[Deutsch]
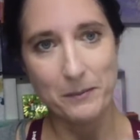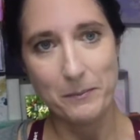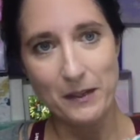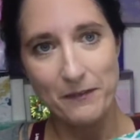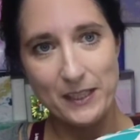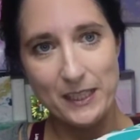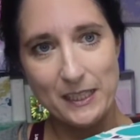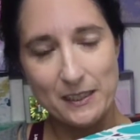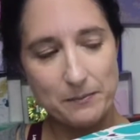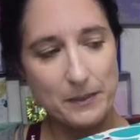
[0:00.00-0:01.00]
Deswegen machen wir
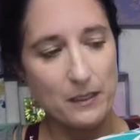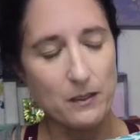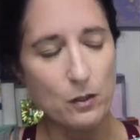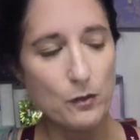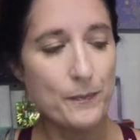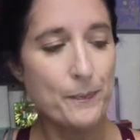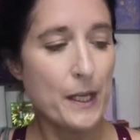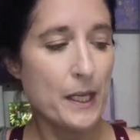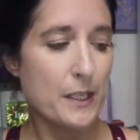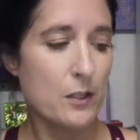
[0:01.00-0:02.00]
die jetzt mal auf.
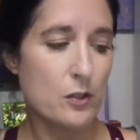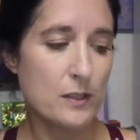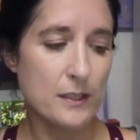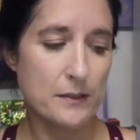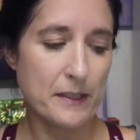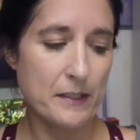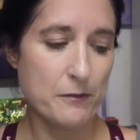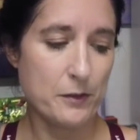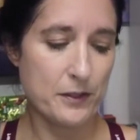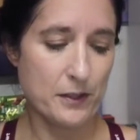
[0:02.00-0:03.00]
Die kostet
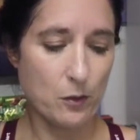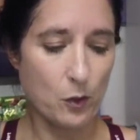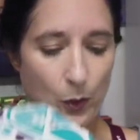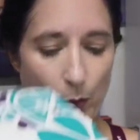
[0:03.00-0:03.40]
42